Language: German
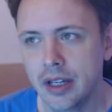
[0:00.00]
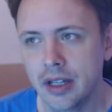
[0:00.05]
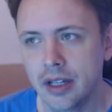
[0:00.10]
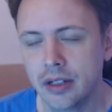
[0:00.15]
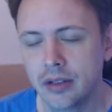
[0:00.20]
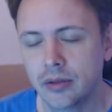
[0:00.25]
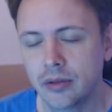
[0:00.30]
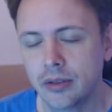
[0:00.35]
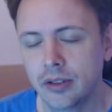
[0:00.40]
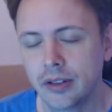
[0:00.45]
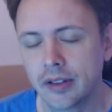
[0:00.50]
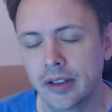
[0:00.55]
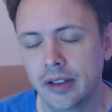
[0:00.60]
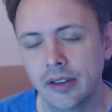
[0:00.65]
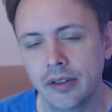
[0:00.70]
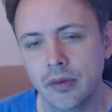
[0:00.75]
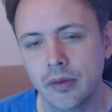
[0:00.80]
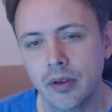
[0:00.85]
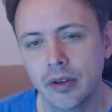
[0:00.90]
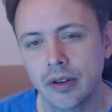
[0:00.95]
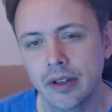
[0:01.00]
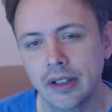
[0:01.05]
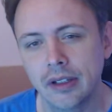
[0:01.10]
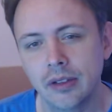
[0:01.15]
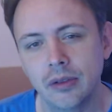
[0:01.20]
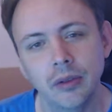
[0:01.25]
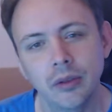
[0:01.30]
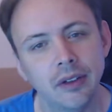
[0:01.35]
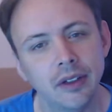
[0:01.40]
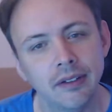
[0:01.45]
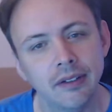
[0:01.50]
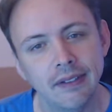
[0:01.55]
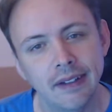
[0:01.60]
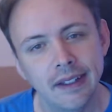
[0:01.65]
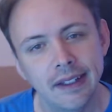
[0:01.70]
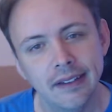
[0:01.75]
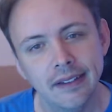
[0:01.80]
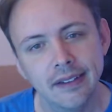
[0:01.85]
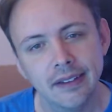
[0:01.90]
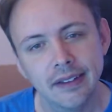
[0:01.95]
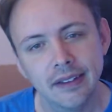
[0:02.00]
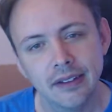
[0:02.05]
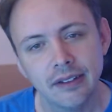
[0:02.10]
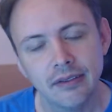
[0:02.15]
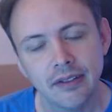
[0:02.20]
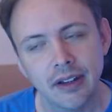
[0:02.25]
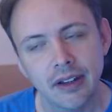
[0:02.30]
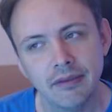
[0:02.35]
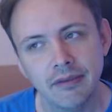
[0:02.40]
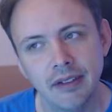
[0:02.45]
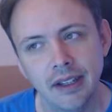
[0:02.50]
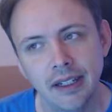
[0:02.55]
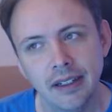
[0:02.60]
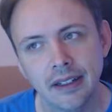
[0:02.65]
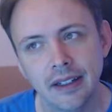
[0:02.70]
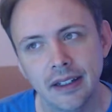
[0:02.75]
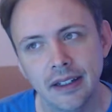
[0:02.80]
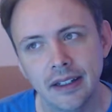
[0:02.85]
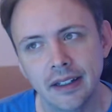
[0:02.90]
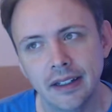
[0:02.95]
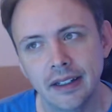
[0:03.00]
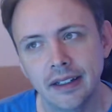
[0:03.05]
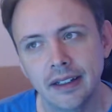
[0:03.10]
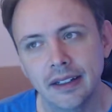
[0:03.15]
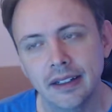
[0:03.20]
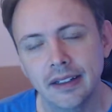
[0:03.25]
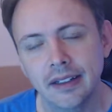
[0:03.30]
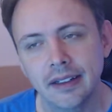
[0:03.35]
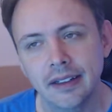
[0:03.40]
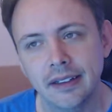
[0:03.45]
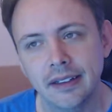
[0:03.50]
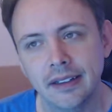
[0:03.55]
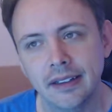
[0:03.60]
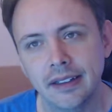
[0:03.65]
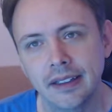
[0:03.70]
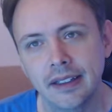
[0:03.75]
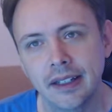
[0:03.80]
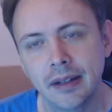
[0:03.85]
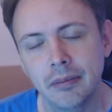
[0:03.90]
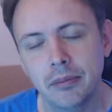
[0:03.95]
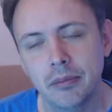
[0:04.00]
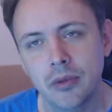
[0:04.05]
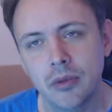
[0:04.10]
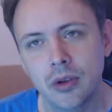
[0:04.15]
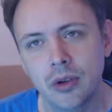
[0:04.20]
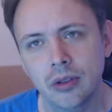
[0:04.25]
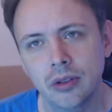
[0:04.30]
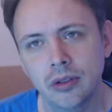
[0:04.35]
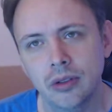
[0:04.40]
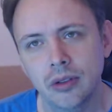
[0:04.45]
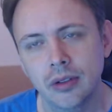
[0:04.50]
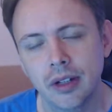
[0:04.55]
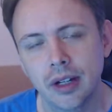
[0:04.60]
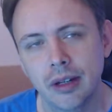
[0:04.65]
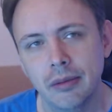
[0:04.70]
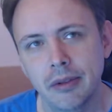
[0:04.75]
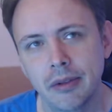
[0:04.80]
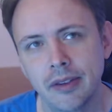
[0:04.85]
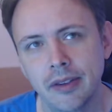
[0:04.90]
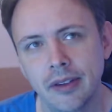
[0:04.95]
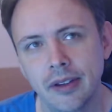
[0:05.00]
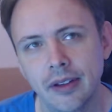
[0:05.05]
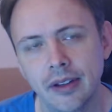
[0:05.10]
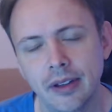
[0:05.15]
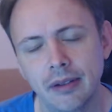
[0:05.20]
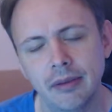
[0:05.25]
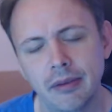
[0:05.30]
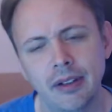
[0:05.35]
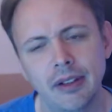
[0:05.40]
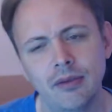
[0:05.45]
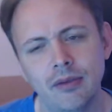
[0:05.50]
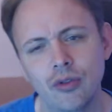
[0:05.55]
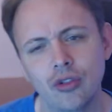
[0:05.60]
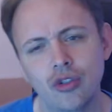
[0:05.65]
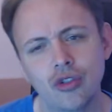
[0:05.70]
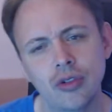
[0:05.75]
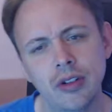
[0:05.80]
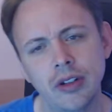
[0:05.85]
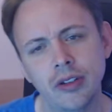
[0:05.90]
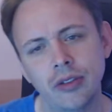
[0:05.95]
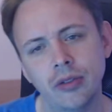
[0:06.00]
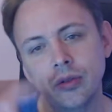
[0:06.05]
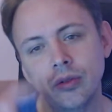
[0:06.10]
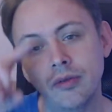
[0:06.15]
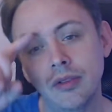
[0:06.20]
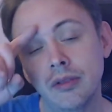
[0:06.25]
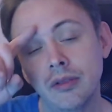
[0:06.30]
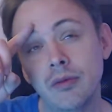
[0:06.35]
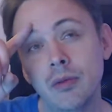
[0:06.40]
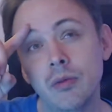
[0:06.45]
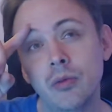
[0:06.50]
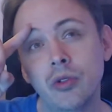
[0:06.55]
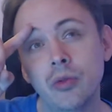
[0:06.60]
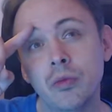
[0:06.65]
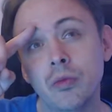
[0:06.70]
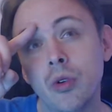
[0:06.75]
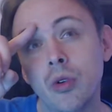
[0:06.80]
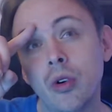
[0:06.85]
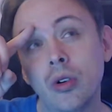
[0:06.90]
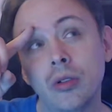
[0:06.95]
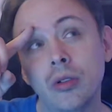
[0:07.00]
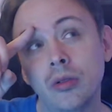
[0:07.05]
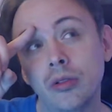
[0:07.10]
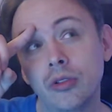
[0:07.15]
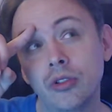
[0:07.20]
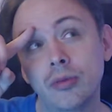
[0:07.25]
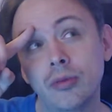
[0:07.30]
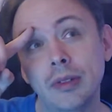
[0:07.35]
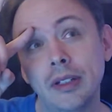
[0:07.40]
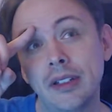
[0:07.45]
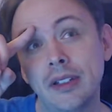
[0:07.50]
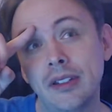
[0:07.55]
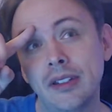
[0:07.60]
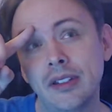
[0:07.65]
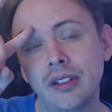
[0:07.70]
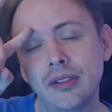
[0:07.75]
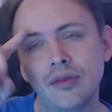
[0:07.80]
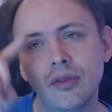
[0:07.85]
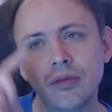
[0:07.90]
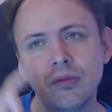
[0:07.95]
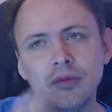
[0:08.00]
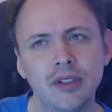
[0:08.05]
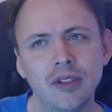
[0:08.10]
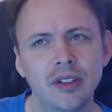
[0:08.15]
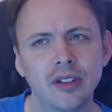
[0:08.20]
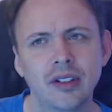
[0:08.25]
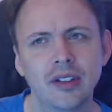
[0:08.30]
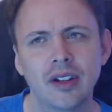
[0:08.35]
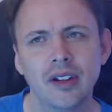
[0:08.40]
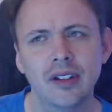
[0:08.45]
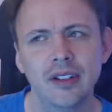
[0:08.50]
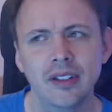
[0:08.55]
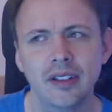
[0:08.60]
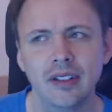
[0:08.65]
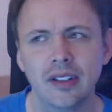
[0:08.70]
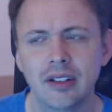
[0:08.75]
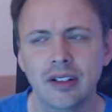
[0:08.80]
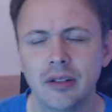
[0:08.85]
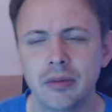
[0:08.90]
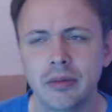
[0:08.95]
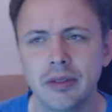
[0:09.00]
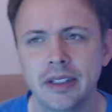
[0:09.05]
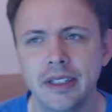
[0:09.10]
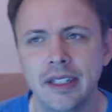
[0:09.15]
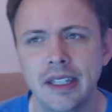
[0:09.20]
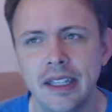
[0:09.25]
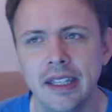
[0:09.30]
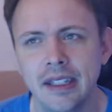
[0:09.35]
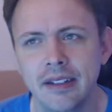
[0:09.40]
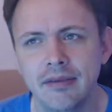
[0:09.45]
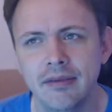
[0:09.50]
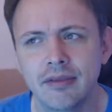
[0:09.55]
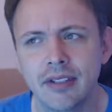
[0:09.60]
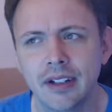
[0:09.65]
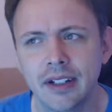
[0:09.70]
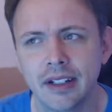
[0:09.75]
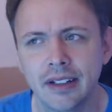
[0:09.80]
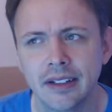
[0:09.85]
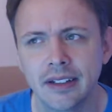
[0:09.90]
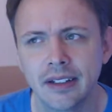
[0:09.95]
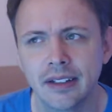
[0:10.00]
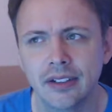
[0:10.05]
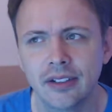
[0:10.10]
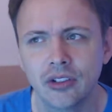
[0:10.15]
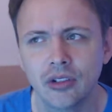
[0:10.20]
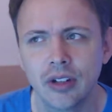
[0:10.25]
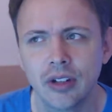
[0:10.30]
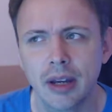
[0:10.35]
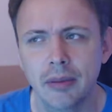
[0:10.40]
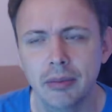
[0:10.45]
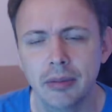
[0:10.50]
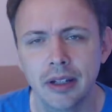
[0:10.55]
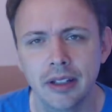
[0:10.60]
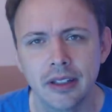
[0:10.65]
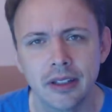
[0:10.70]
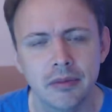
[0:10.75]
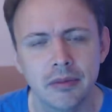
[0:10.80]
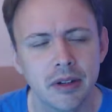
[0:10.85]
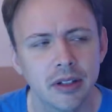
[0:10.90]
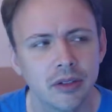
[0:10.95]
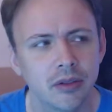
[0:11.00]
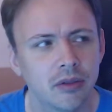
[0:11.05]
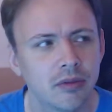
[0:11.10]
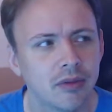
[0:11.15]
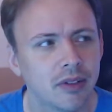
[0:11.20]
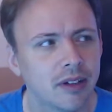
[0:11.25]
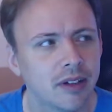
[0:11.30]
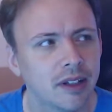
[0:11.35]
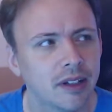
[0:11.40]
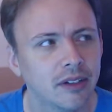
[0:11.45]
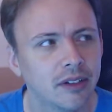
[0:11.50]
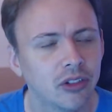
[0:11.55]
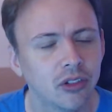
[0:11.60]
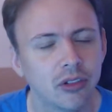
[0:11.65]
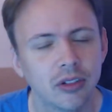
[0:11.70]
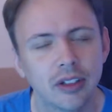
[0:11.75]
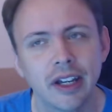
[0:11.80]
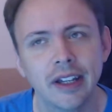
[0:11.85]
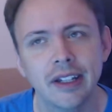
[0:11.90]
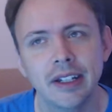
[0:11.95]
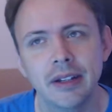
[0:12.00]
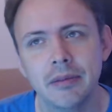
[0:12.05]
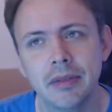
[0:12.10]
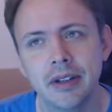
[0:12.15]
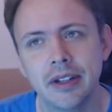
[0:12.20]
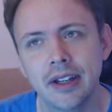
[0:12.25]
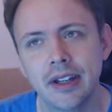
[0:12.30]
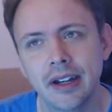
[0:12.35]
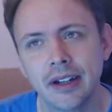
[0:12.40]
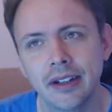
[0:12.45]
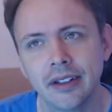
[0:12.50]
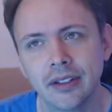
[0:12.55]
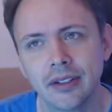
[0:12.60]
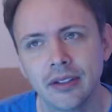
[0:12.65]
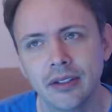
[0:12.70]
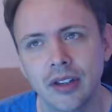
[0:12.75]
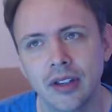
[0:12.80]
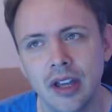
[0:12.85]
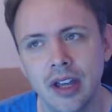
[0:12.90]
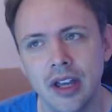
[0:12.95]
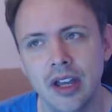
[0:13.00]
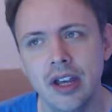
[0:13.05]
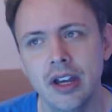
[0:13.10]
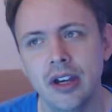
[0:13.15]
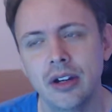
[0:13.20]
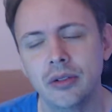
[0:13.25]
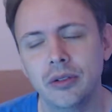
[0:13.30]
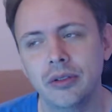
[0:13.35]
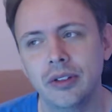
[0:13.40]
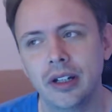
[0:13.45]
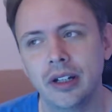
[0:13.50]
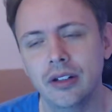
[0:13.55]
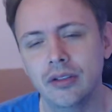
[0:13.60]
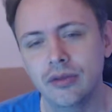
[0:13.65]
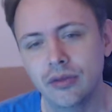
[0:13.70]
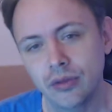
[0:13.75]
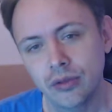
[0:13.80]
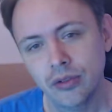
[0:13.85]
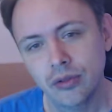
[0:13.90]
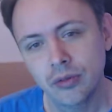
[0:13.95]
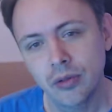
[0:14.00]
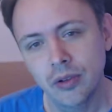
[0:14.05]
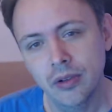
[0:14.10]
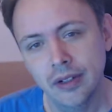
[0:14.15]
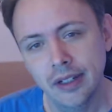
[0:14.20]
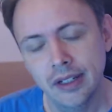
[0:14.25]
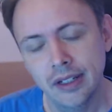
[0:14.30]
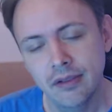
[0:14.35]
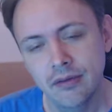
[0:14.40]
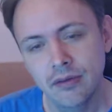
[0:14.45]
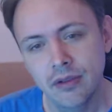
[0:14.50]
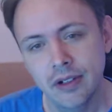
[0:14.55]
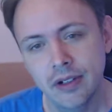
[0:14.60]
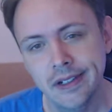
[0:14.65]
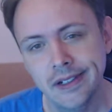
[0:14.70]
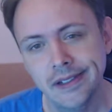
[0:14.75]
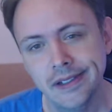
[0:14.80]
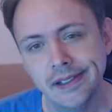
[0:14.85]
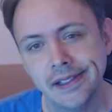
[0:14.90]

und das ganze Wochenende unterwegs. Die fahren weg. Äh, ich habe morgen noch einen Arbeitstag, aber das wird schon entzündet werden. Wir müssen morgen spätestens 15.30 Uhr, glaube ich, gehen, weil dann schon der Abgleich gemacht wird, weil dann schon keiner mehr da ist und alle früh ins Wochenende wollen.